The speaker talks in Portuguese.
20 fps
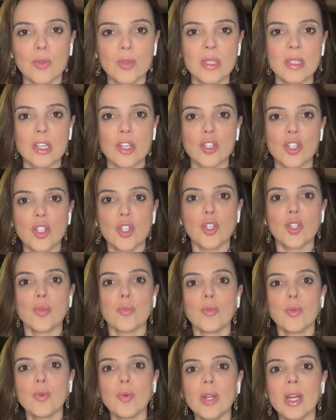ou seja,
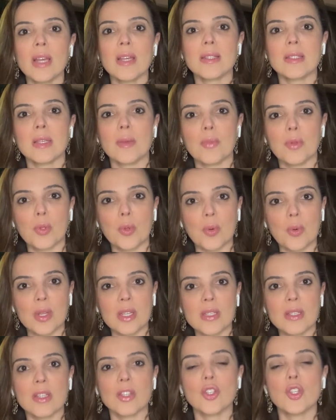estimula
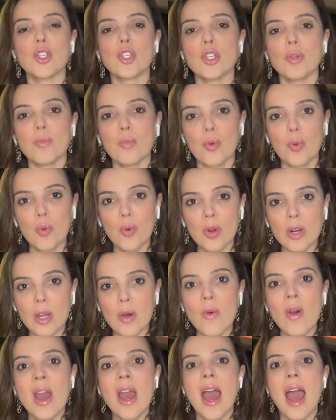receptores que
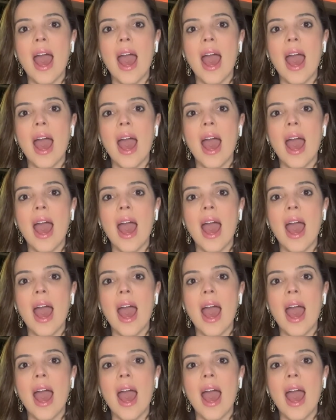estimulam